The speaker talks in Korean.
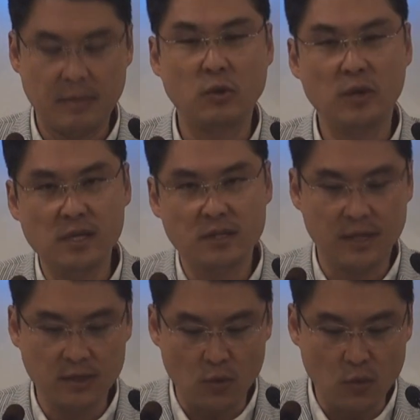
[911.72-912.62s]
바로
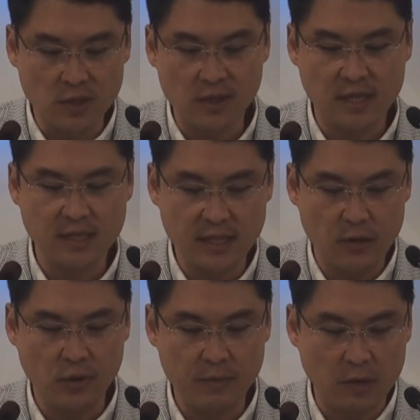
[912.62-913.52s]
1절에서 5절까지의
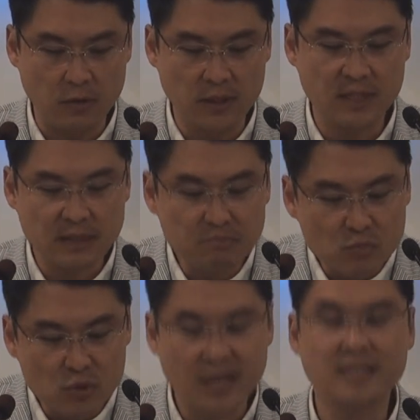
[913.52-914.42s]
내용이 바로 그
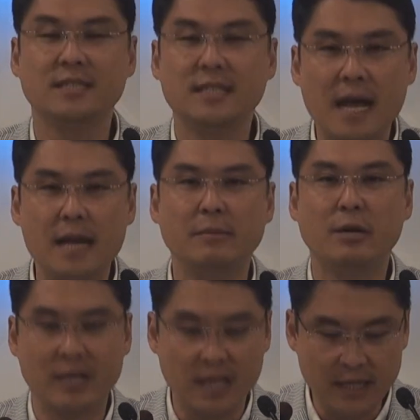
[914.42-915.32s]
침묵하시는
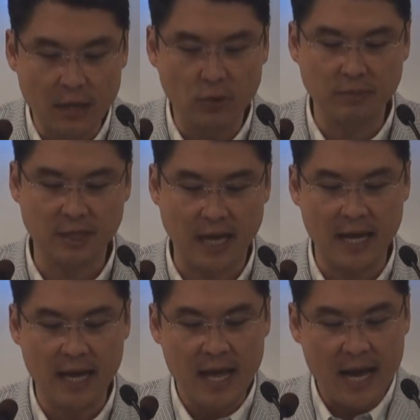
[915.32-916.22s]
하나님에 관한
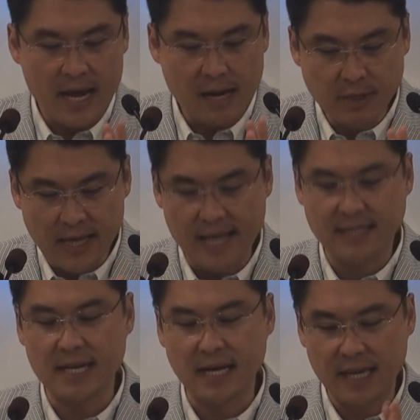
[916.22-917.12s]
내용입니다. 하나님을
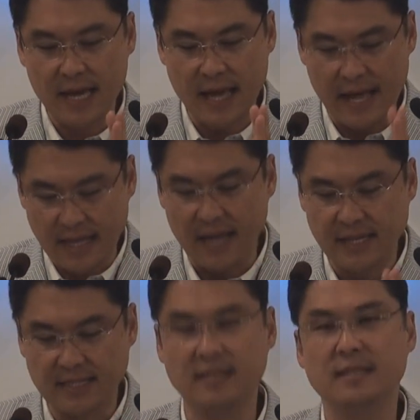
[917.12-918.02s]
애착해
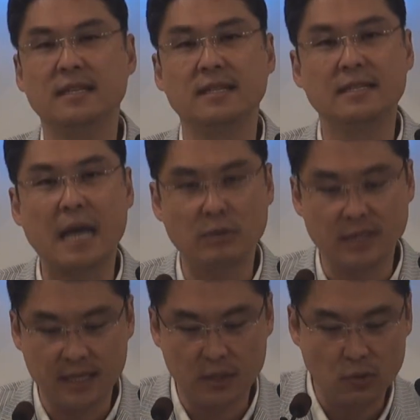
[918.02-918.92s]
애타게 찾는 그
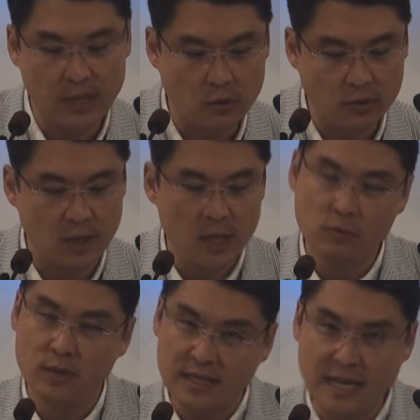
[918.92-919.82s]
다윗의 기도 내용을
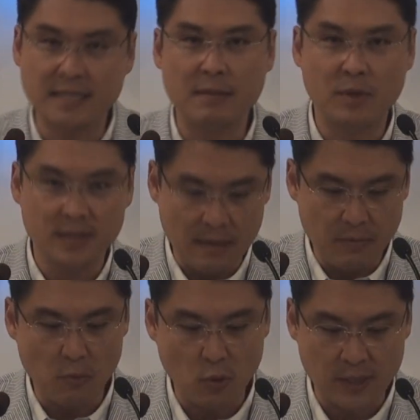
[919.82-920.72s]
우리가 다시 한번
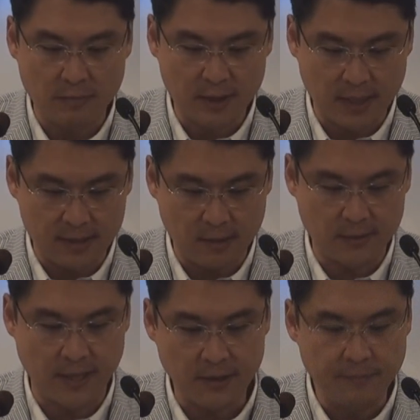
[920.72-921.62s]
살펴보고자 합니다.
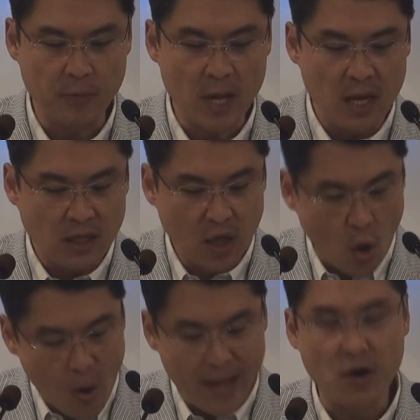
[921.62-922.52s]
들어보세요.
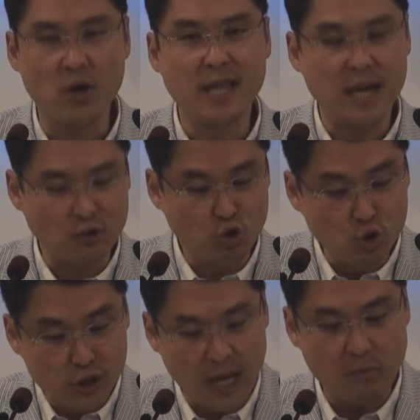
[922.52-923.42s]
여호와여 내가
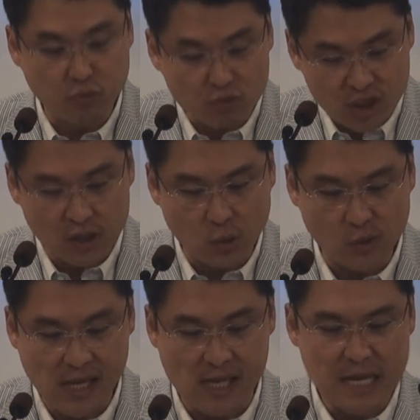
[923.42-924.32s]
주께
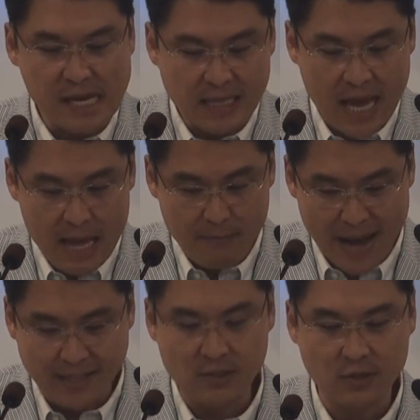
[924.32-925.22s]
부르짖으오니 나의
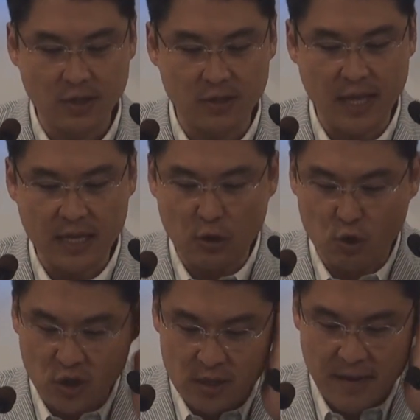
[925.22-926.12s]
반석이여 내게
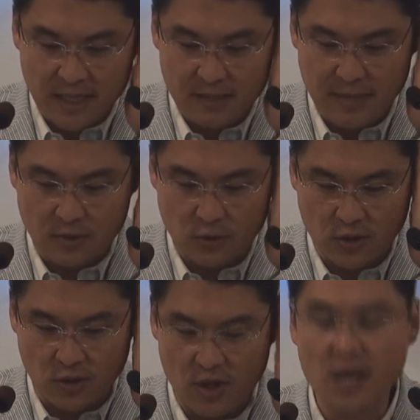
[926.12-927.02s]
귀를 막지
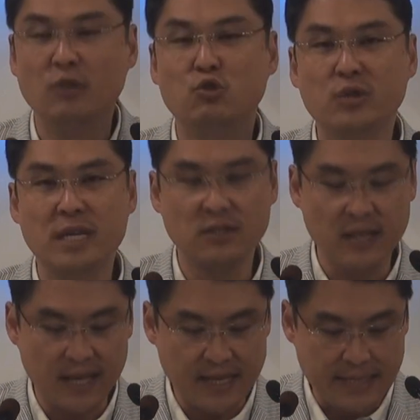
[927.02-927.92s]
마소서. 주께서
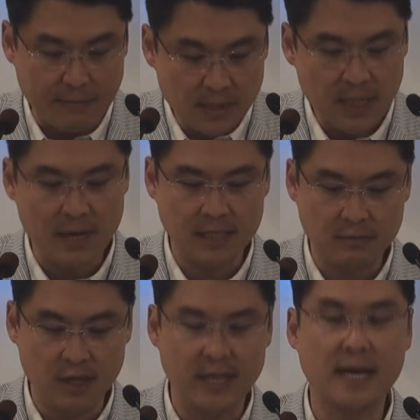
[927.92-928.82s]
내게
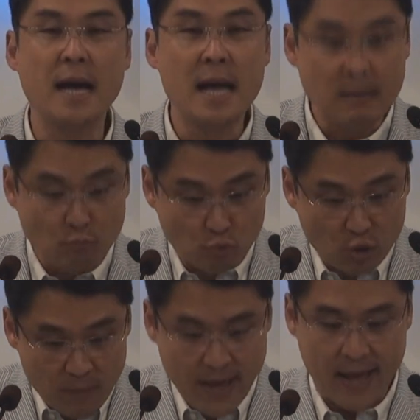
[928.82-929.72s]
잠잠하시면 내가
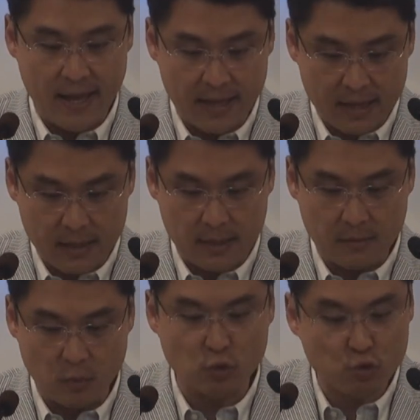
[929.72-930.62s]
무덤에
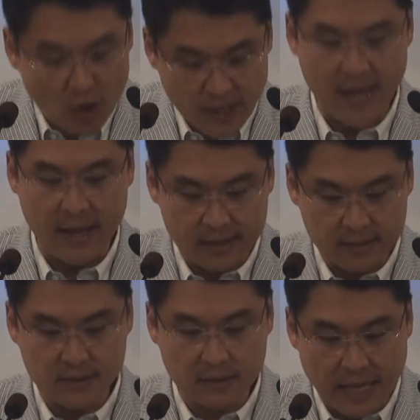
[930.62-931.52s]
뭐 수렁에
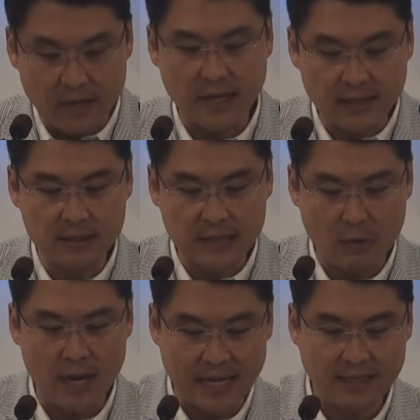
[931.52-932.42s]
내려가는
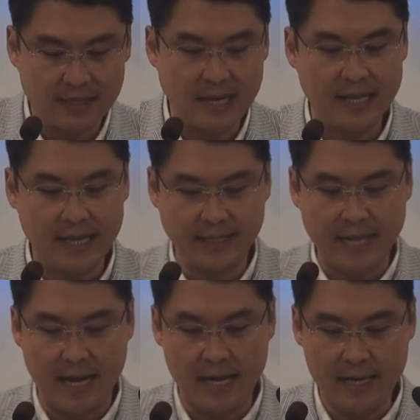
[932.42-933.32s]
자와 같을까
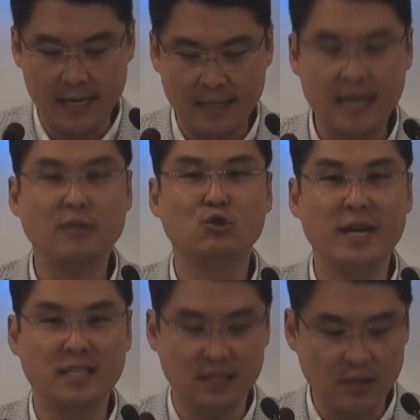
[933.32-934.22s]
하나이다. 내가
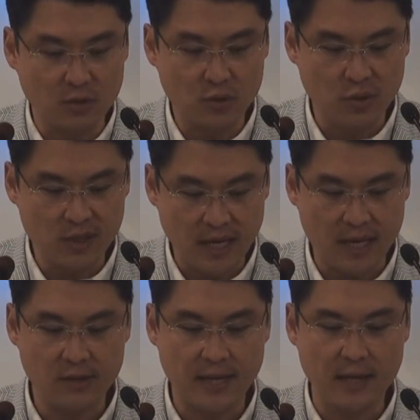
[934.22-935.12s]
주의 지성소를
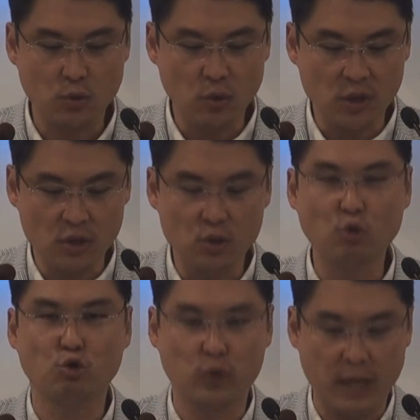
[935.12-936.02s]
향하여 나의 손을
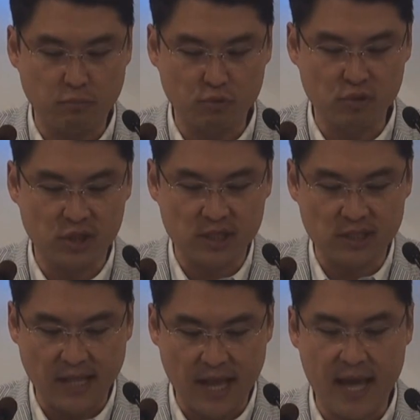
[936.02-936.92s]
들고 주께
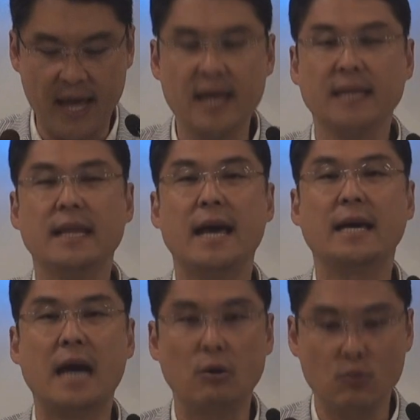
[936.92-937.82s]
부르짖을 때에
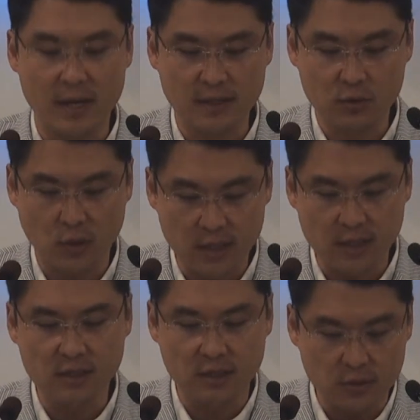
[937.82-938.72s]
나의 강구하는
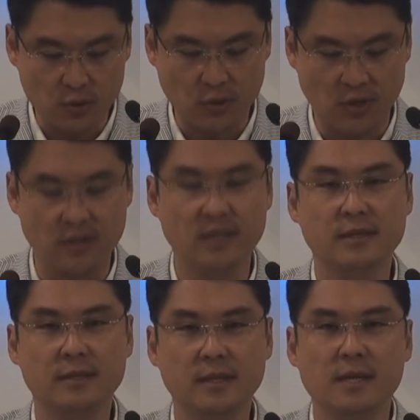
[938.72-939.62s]
소리를
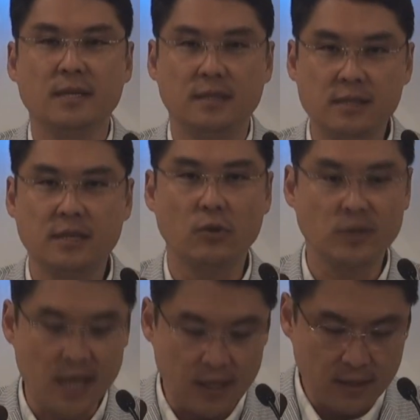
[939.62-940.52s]
들으소서.
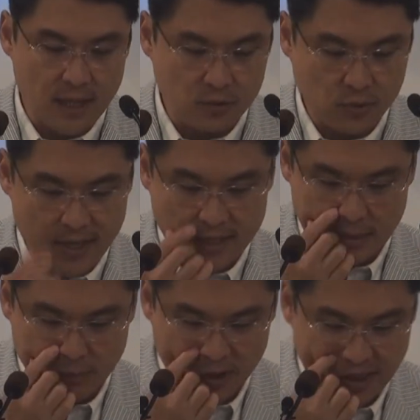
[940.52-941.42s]
실제로 상당수의
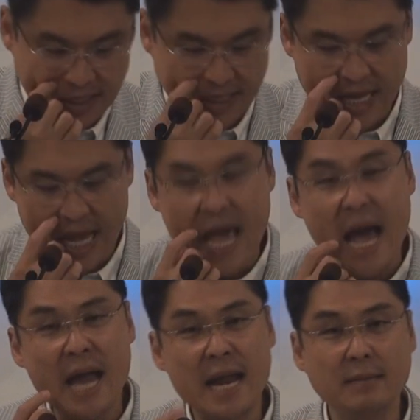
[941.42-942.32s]
시편이
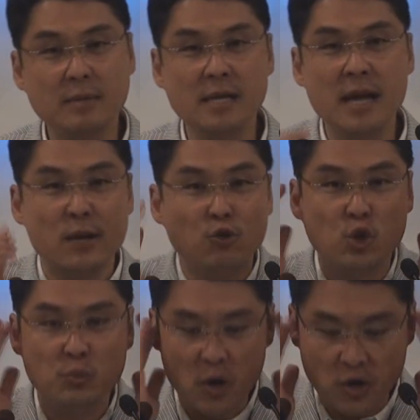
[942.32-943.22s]
하나님을
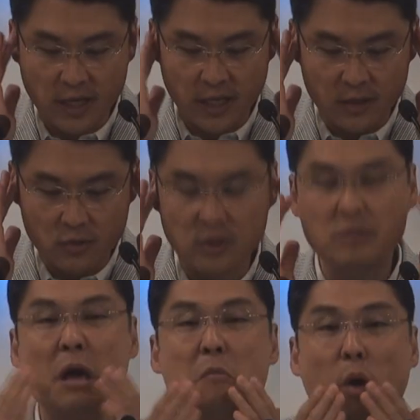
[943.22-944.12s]
귀머거리
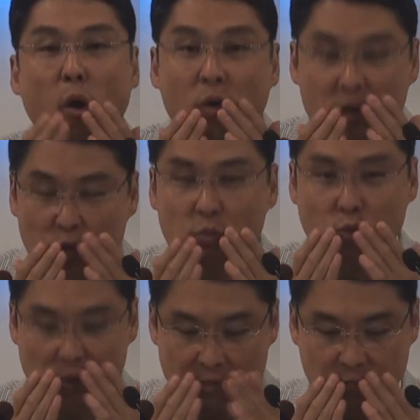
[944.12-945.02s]
또는 벙어리로
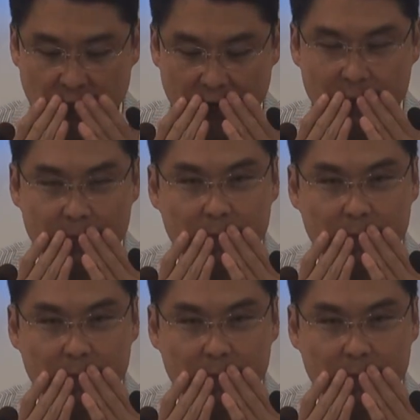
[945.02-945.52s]
묘사합니다.